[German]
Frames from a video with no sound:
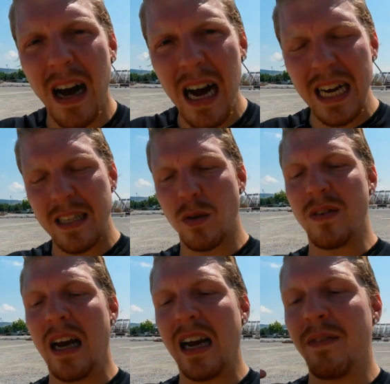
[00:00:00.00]
zu sagen,
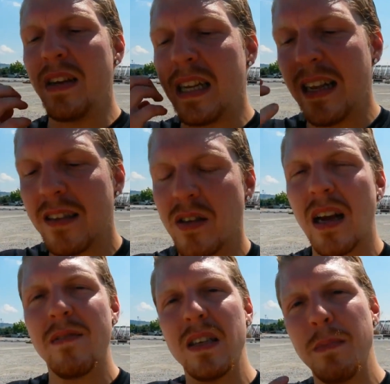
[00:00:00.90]
wieder das zu sagen, was
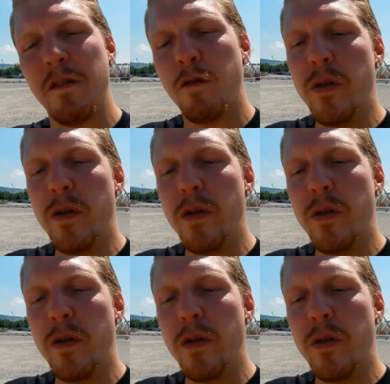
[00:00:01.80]
man fühlt, was